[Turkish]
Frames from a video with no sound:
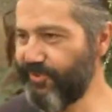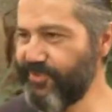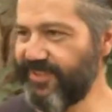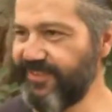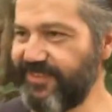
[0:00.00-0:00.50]

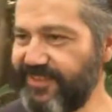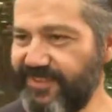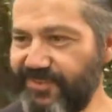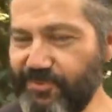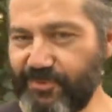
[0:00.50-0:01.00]
Özen,
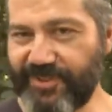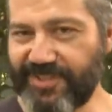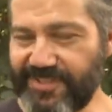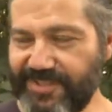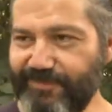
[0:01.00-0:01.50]
ee, Üsküdar
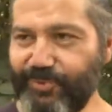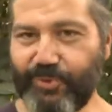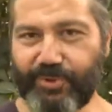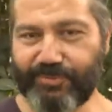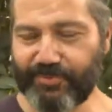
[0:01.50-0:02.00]
İstanbul
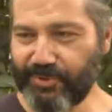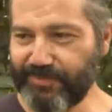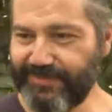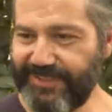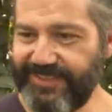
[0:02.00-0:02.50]

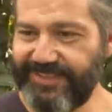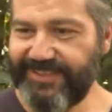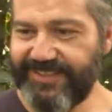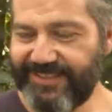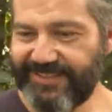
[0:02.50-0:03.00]
doğumluyum.
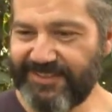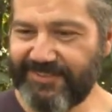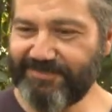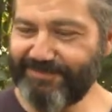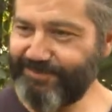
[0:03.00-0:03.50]

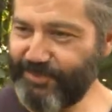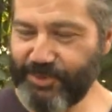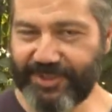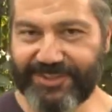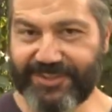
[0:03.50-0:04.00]
Ee, bu
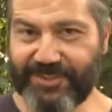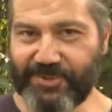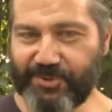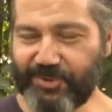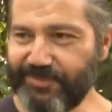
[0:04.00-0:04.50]
şehirde
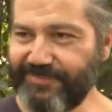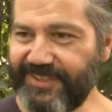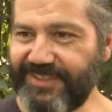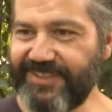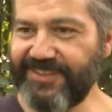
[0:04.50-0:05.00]
yaşıyorum.
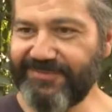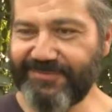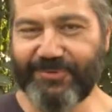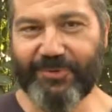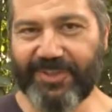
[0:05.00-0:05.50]

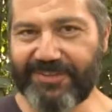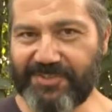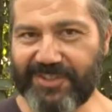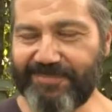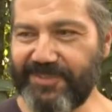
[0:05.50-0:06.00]
Fotoğraf
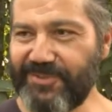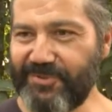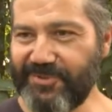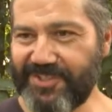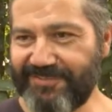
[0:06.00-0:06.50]
çekmeyi
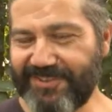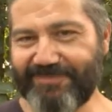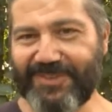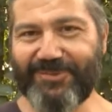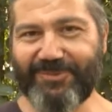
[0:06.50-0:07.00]
çok
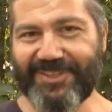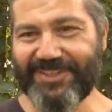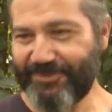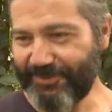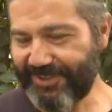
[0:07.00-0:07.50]
sevdiğimden dolayı
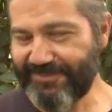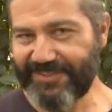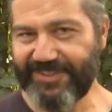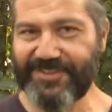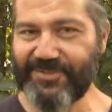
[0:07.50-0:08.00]
fotoğraf
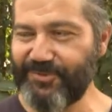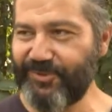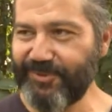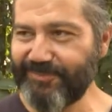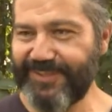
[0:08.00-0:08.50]
sanatçısı
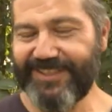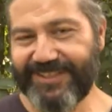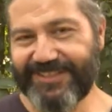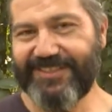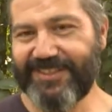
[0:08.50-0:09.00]
oldum.
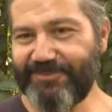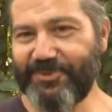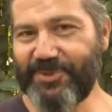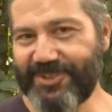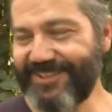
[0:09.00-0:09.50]

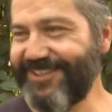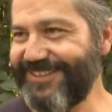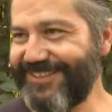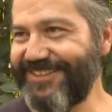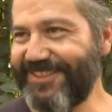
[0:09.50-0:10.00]
Bu işte
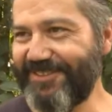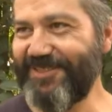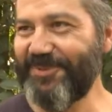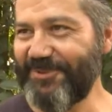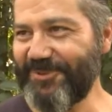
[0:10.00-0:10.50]
e,
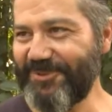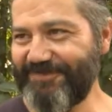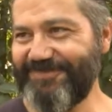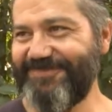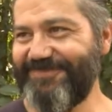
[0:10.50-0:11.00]
devam ediyorum
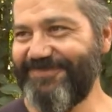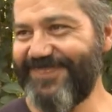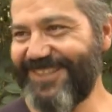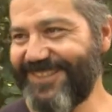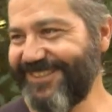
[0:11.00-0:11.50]

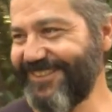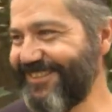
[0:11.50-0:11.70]
aslında.